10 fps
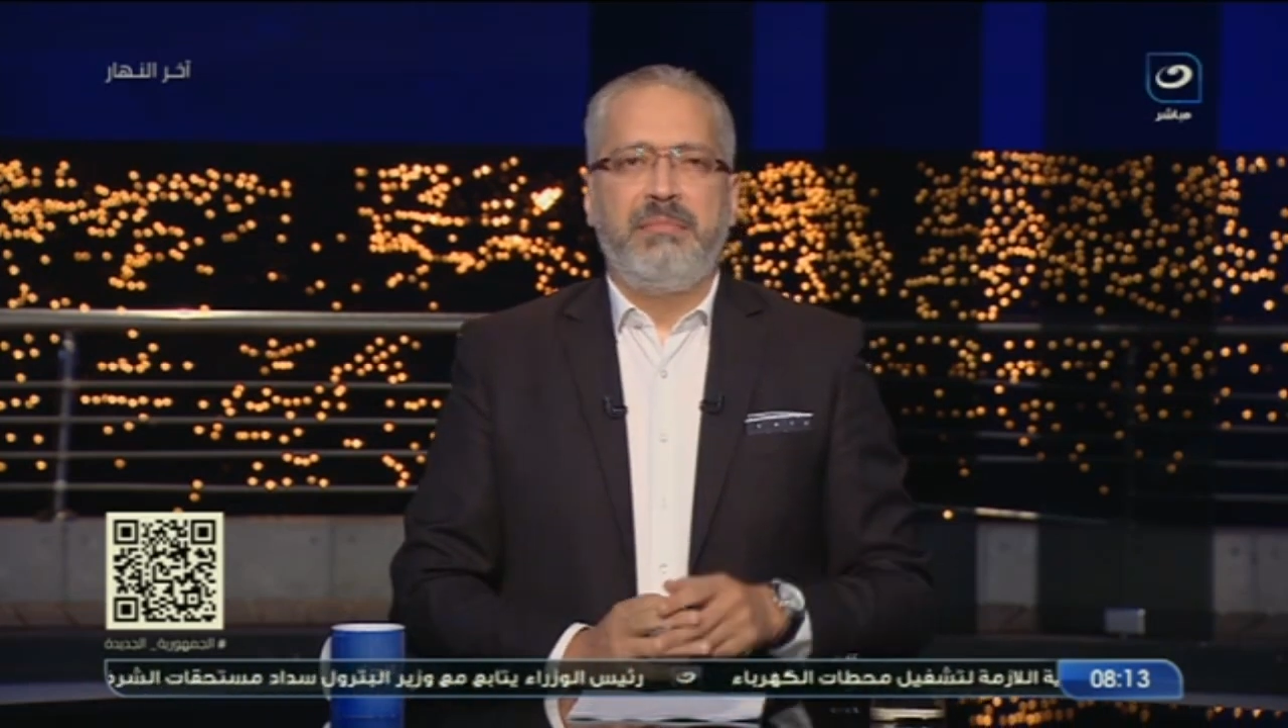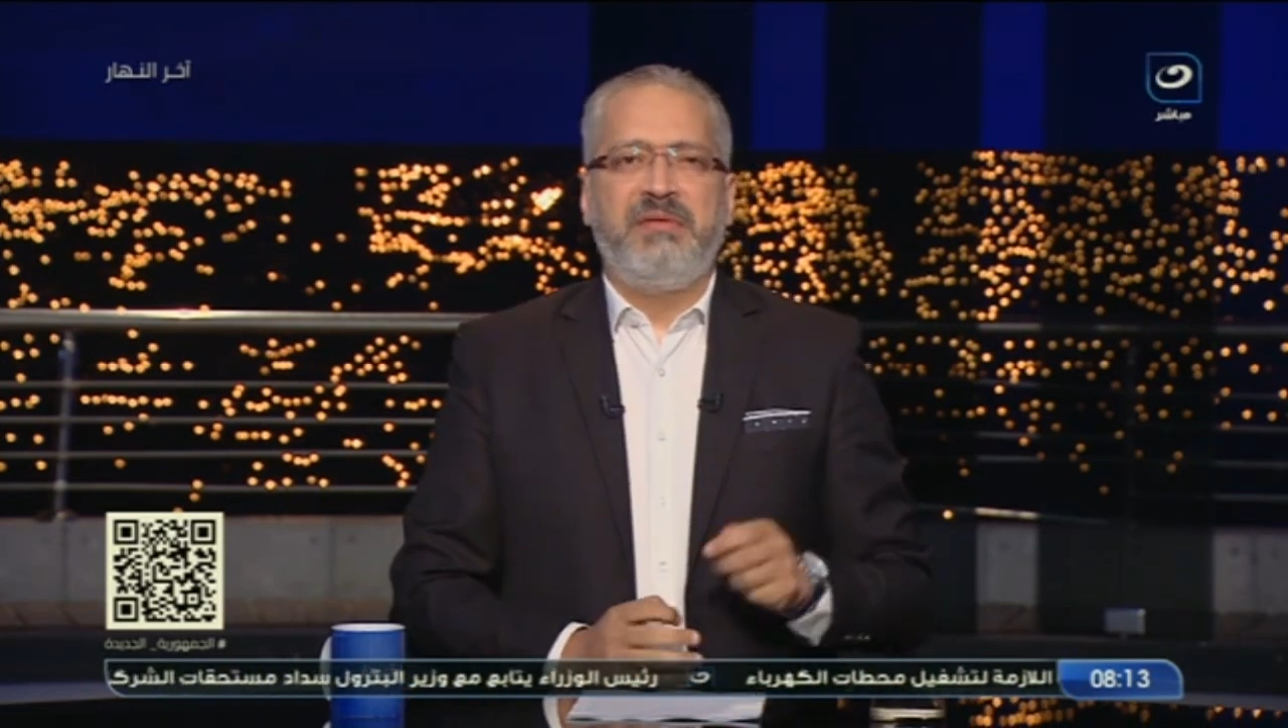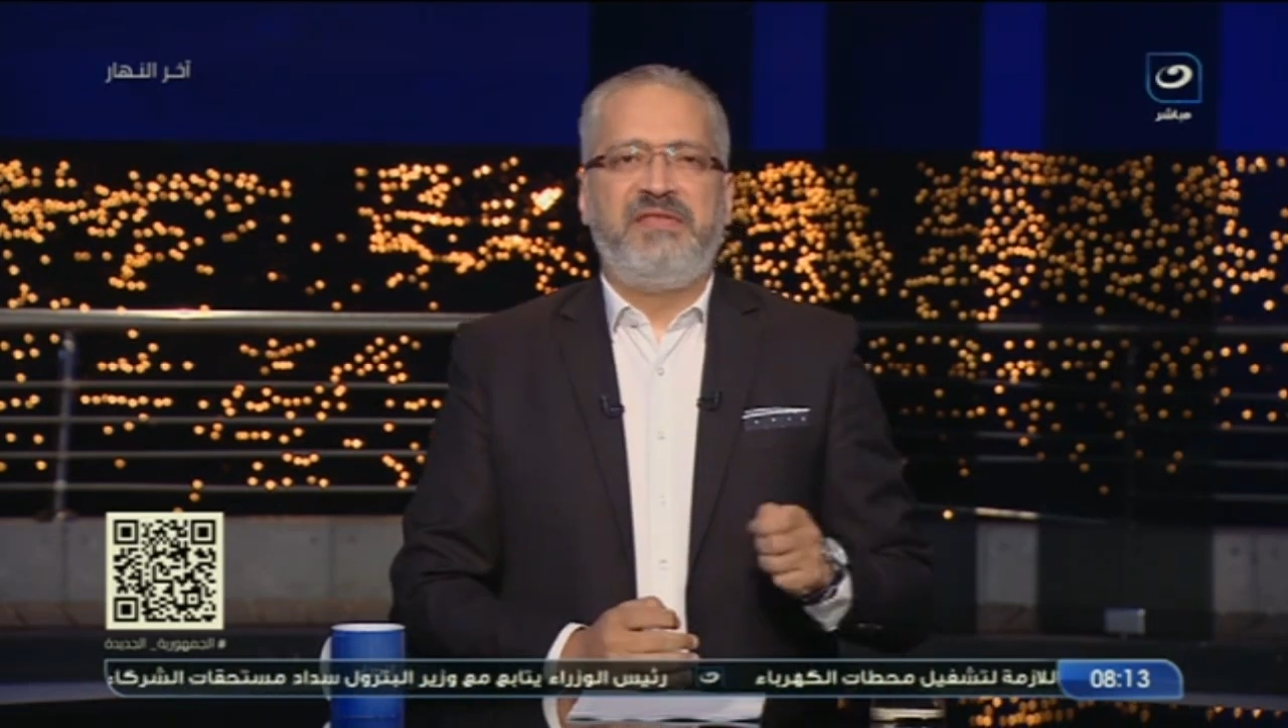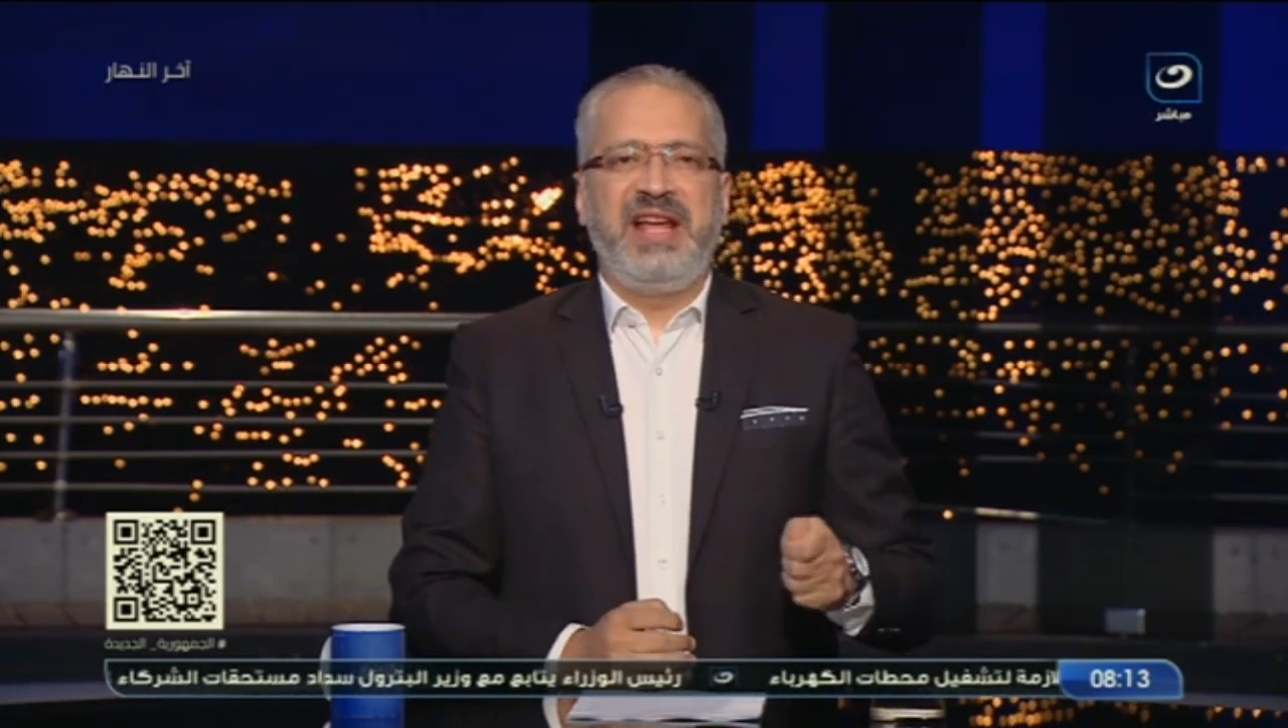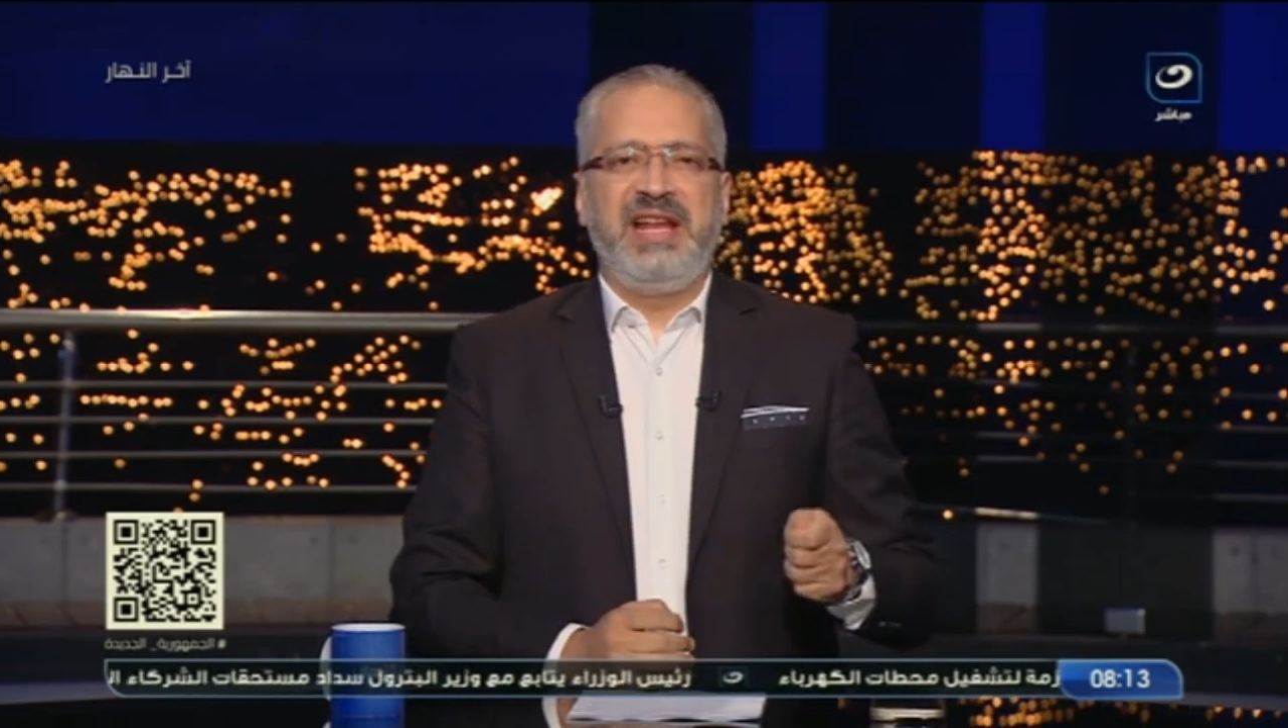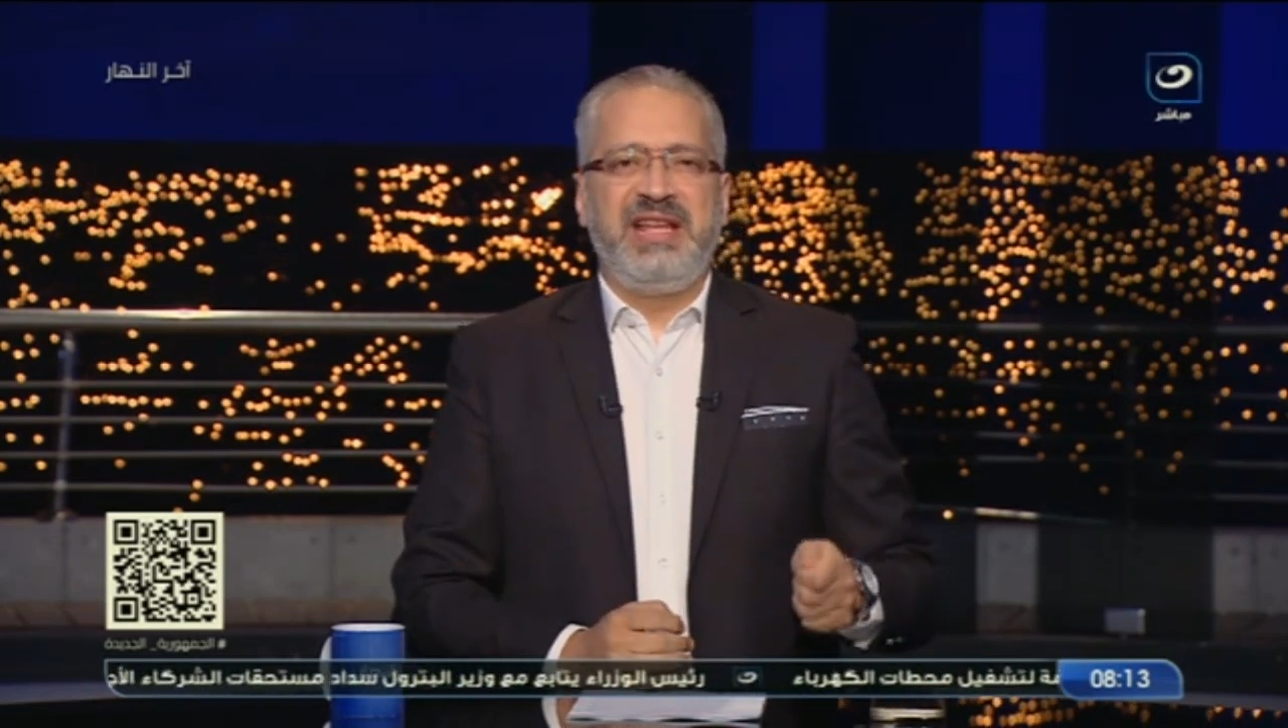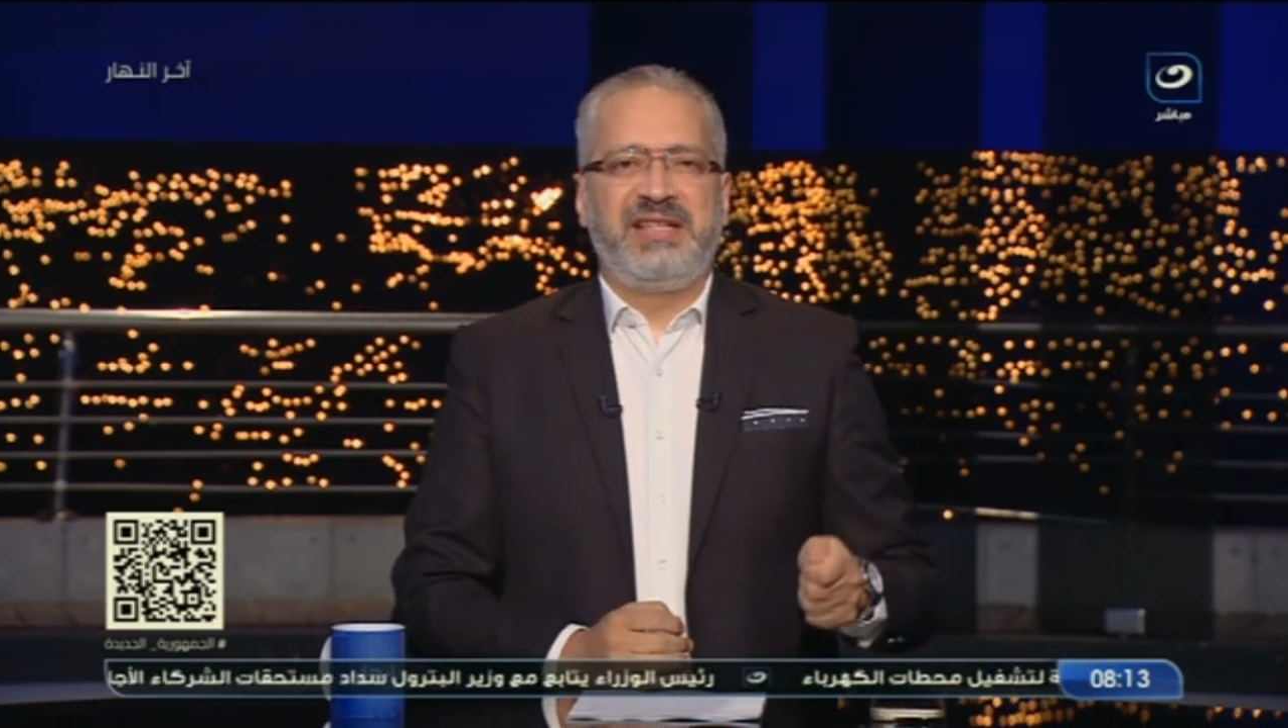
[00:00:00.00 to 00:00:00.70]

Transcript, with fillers: بفعل